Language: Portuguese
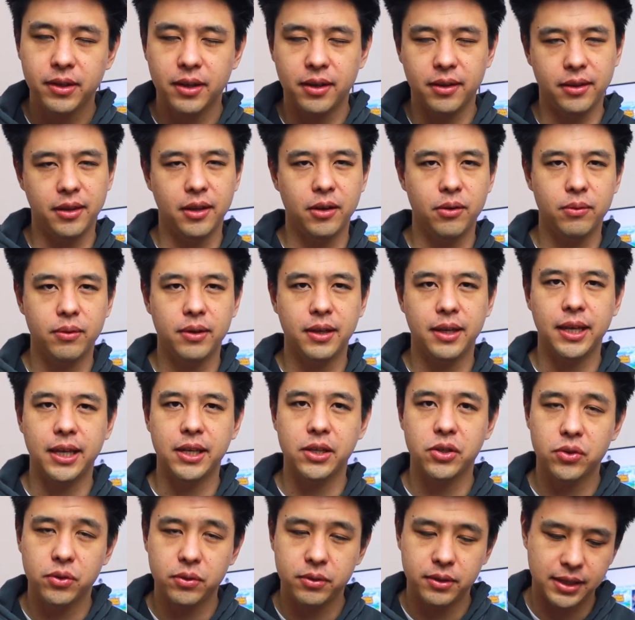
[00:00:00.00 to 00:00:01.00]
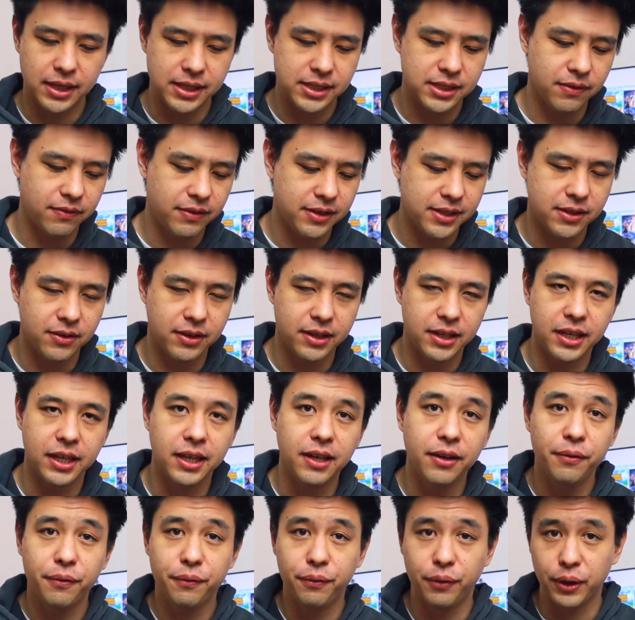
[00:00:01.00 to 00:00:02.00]
Então, isso nessa versão
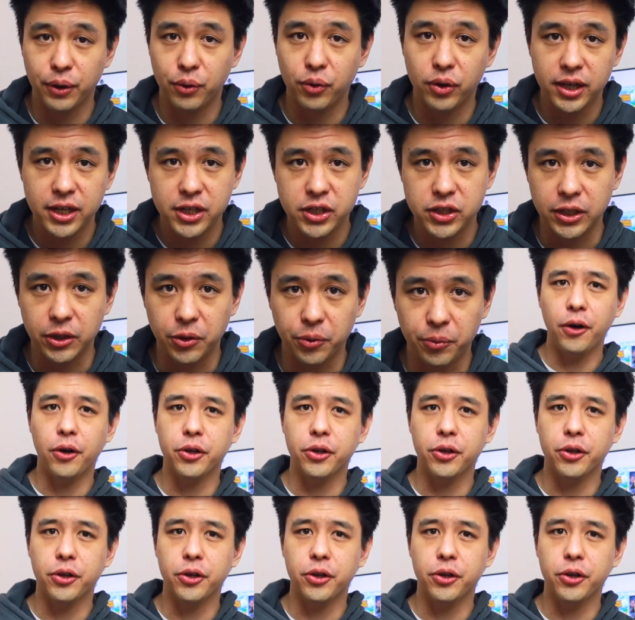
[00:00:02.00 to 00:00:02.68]
aqui foi corrigido.